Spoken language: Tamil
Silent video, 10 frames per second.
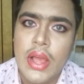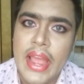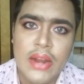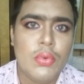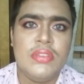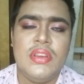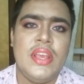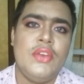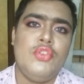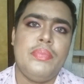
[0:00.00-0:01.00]
ஹேண்ட் வாஷ்
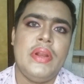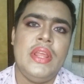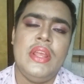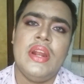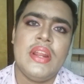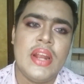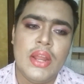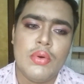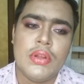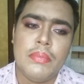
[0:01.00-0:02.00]
நீங்கள் யூஸ் பண்ணி இல்லாட்டா
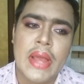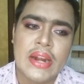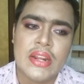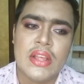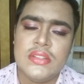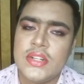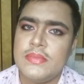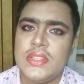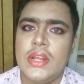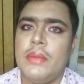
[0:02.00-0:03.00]
நல்ல ஒரு பேக்டீரியா
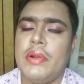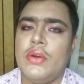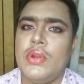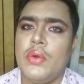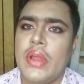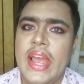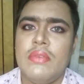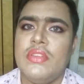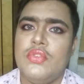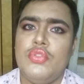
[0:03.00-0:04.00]
ஜெர்ம்ஸ் கில் பண்ணக்கூடிய ஒரு
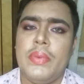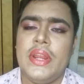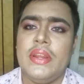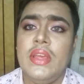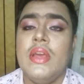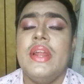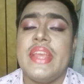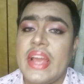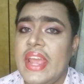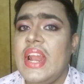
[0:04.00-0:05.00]
ஹேண்ட் வாஷ் யூஸ் பண்ணிவிட்டு
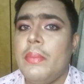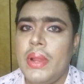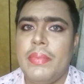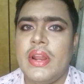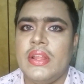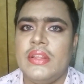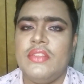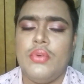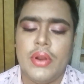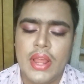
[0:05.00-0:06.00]
நீங்கள் கையில் அப்ளை பண்ணுறதா
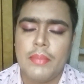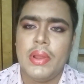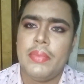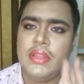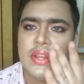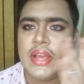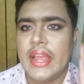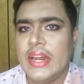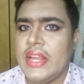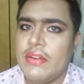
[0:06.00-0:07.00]
இருந்தால் சொல்கிறேன் அப்ளை பண்ணி தென்
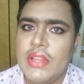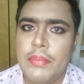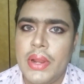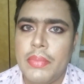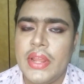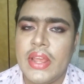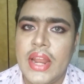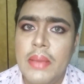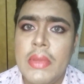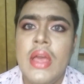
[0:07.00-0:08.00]
கையில் நீங்கள் வந்து அப்ளை
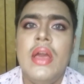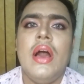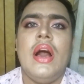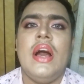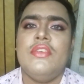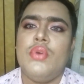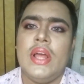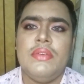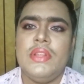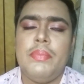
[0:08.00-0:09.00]
பண்ணிக்கலாம் ஸோ
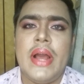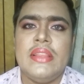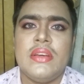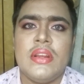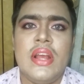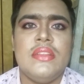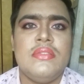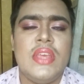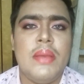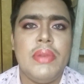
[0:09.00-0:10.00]
அது வந்து பார்த்துக்கிறோங்க அட்
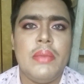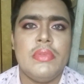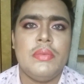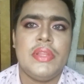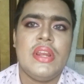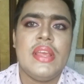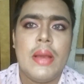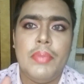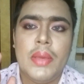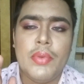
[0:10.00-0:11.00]
சேம் டைம் வந்து பார்த்திங்கன்னா
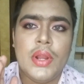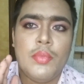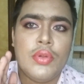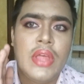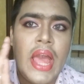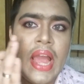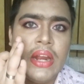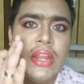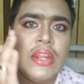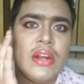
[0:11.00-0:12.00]
நீங்கள் அப்ளை பண்ணும்போது
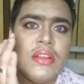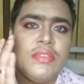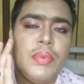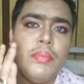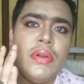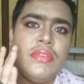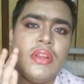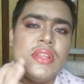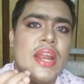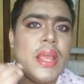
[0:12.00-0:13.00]
ஆக்னி ரெட்னஸ் பிம்பிள்ஸ்
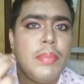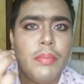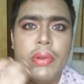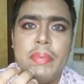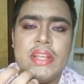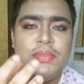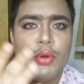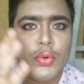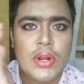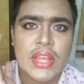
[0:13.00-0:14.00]
இருக்குதுன்னா நீங்கள் பிம்பிள் பேட்ச்
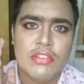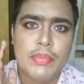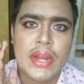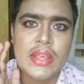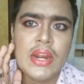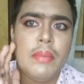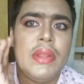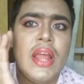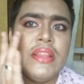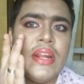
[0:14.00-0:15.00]
போட்டு கூட நீங்கள் வந்து பண்ணிக்கலாம்
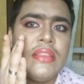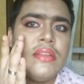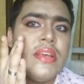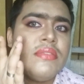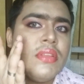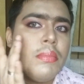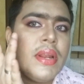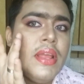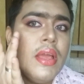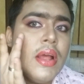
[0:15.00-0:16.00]
இல்லை அந்த இடத்துல ஜஸ்ட் இந்த
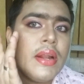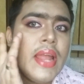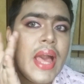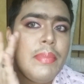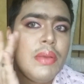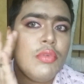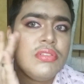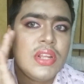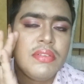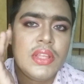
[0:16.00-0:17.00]
மாதிரி டேபிங்
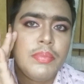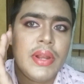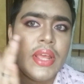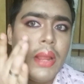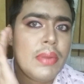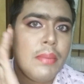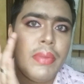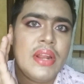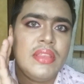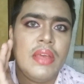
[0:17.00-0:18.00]
மோஷனில் வந்து இது பண்ணிக்கலாம்
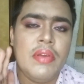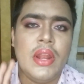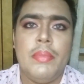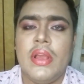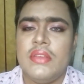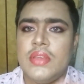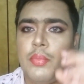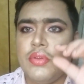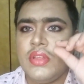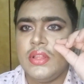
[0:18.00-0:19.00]
ரப் பண்ண தேவையில்லை பிகாஸ்
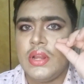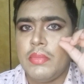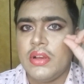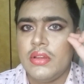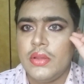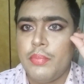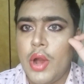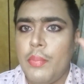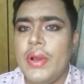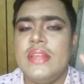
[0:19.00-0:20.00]
சப்போஸ் அது நமக்கு
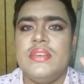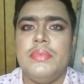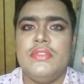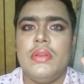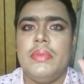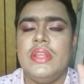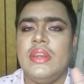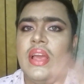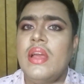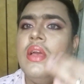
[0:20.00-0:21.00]
பாப் ஆயிடுச்சு அப்படின்னு சொல்லி
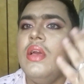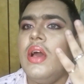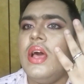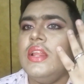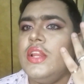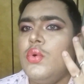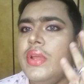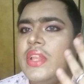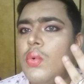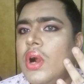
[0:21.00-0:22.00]
பார்த்திங்கன்னா அது
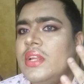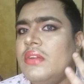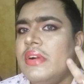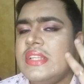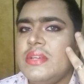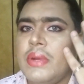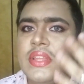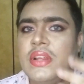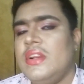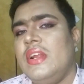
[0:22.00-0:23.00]
இருக்கக்கூடிய அந்த வாட்டர் வடிஞ்சு
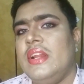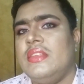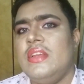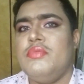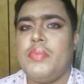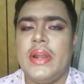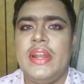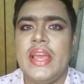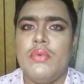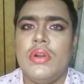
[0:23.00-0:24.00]
மற்ற இருக்கிற இடத்துலையும்
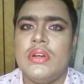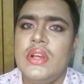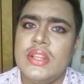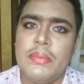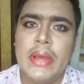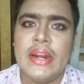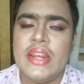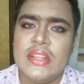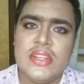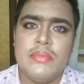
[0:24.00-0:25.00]
ஸ்ப்ரெட் ஆகி உங்களுக்கு அந்த
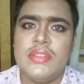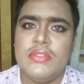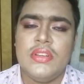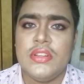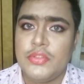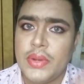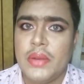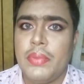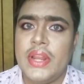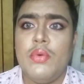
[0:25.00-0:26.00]
பேக்டீரியா ஜெர்ம்ஸ் வந்து
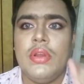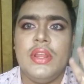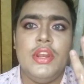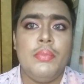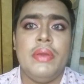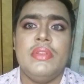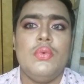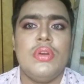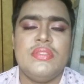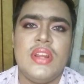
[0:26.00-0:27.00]
ஸ்ப்ரெட் பண்ணி உங்களுக்கு இன்னுமே
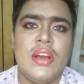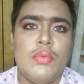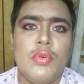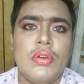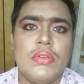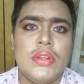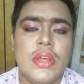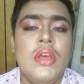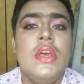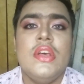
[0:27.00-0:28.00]
வந்து ஒரிஜின் ஆகும் உங்களுக்கு
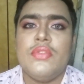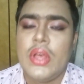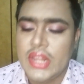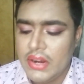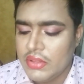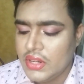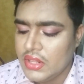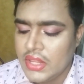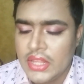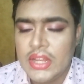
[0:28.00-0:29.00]
வந்துட்டு ஸோ அதனால்
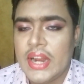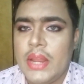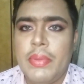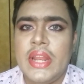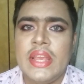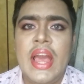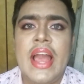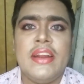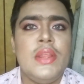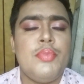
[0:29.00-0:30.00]
வந்துட்டு இந்த இது கண்டிப்பாக நீங்கள்
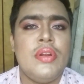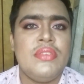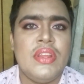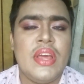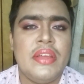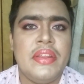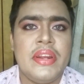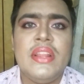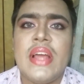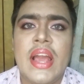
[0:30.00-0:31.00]
ஆக்டிவ் பான் ஸ்கின்னாக
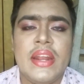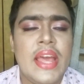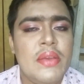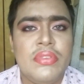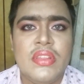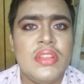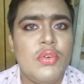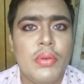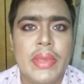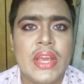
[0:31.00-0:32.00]
இருக்கிறீங்கன்னா தயவு செய்து
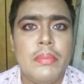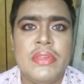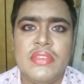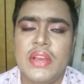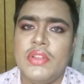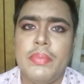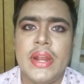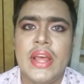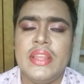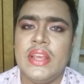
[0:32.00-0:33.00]
இந்த ஒரு மேக்கப் மிஸ்டேக் வந்து
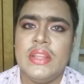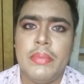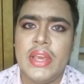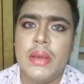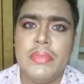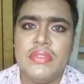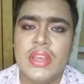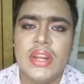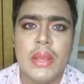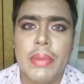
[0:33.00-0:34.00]
பண்ணாதீங்க இந்த மேக்கப்
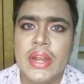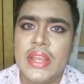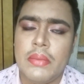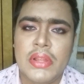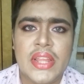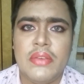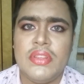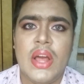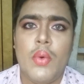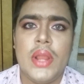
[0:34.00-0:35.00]
மிஸ்டேக் நீங்கள் பண்ணீங்க அப்படின்னா தயவு
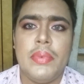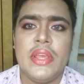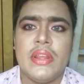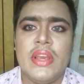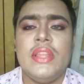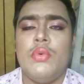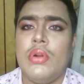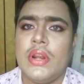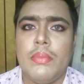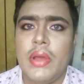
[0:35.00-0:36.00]
செய்து அவாய்ட் பண்ணிக்கிறீங்க இது
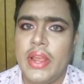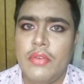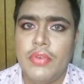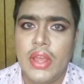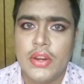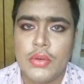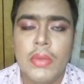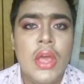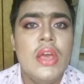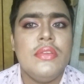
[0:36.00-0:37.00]
உங்களுக்கு ரொம்ப ஹெல்ப்ஃபுல்லாக இருக்கும்
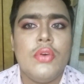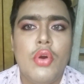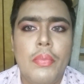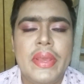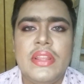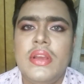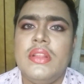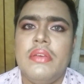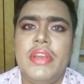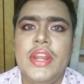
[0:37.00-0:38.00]
ஸோ ஹோப் ஐ திங்க்
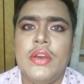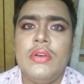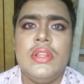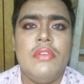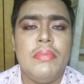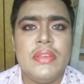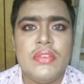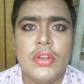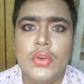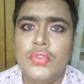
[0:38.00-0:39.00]
இந்த வீடியோ இந்த
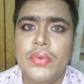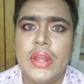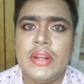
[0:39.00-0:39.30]
இன்ஃபர்மேஷன் உங்களுக்கு யூஸ்ஃபுல்லாக